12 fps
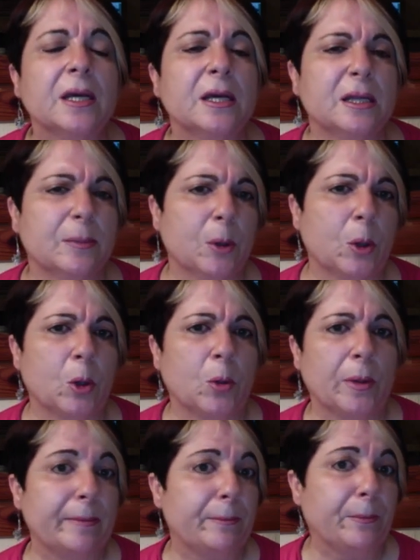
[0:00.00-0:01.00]
y de
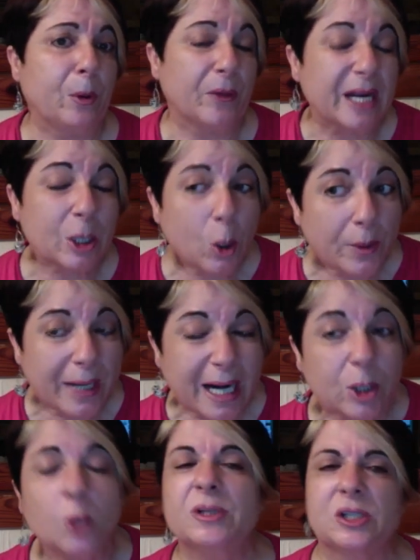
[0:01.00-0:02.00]
poder
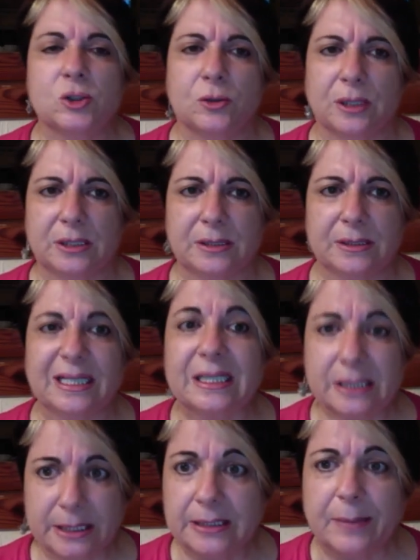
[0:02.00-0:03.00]
cobrar comisiones del
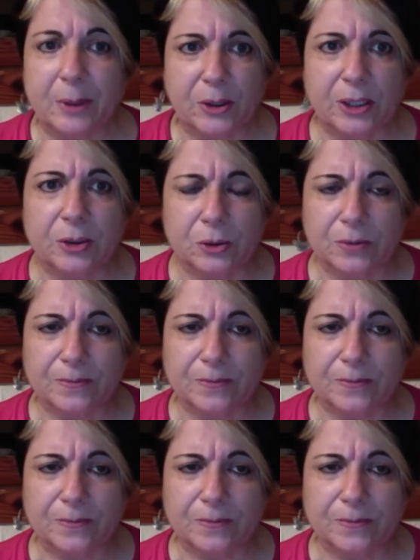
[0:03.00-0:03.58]
70%.